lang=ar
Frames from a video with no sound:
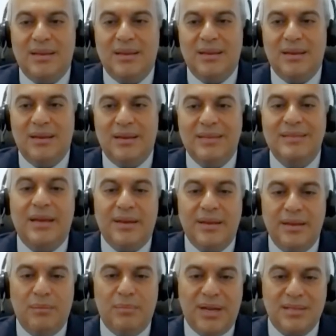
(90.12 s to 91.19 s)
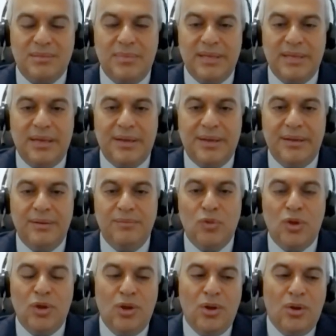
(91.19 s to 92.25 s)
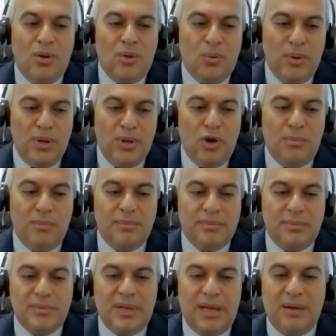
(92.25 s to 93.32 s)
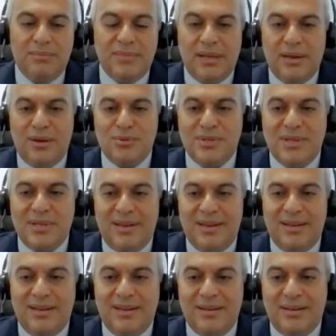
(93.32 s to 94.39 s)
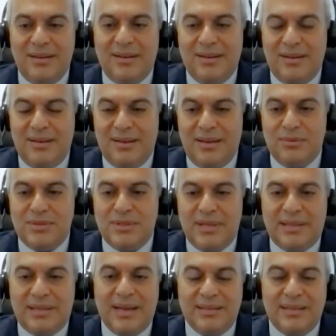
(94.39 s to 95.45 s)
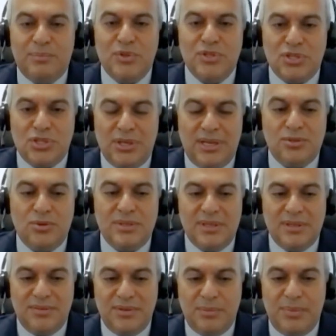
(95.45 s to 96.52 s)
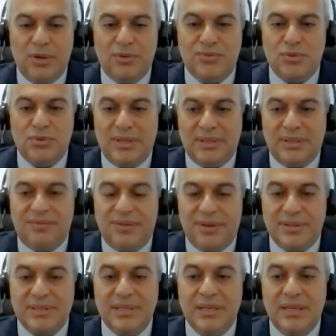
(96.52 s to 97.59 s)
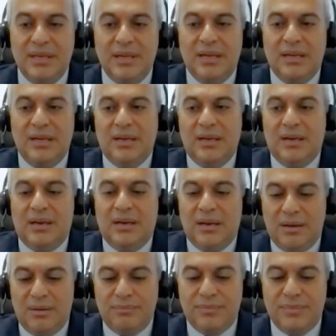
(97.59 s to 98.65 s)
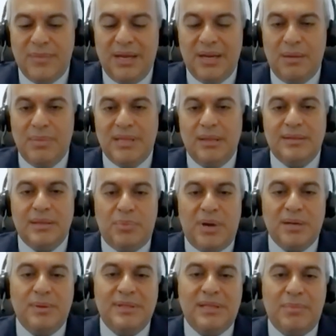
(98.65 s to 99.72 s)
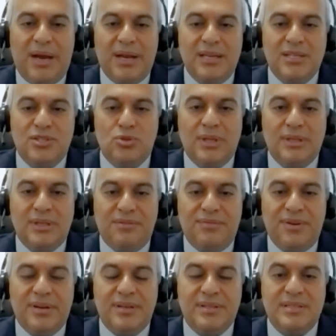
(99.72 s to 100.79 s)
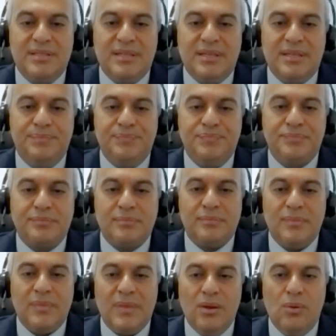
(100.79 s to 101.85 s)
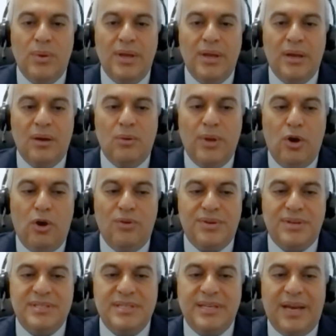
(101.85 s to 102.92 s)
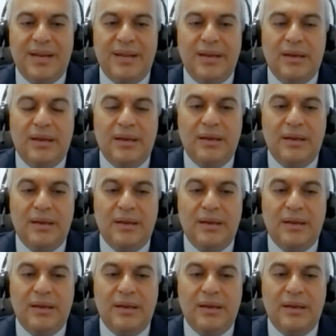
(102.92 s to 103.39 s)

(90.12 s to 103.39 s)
الاداريه المناصب الاداريه واليوم الحمد لله وصلنا آه، وصلت لهيدي البوزيشن اسوسيت في بي اوف ستودنت افيرز احنا بالديبارتمنت تبعنا الستودنت افيرز وي اوفر سي يعني